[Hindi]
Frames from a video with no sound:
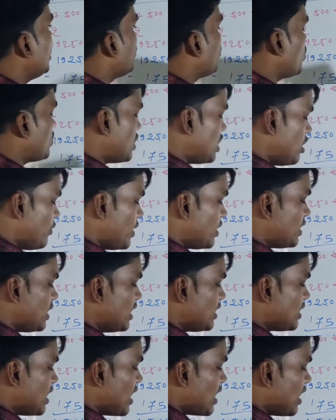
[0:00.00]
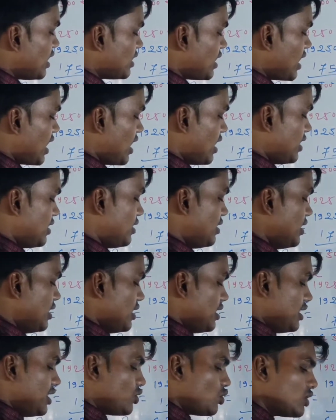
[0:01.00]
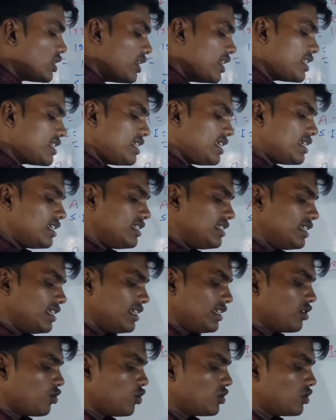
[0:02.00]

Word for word: क्वेश्चन नंबर थर्ड क्या कहता है इसको जल्दी से लिख लीजिए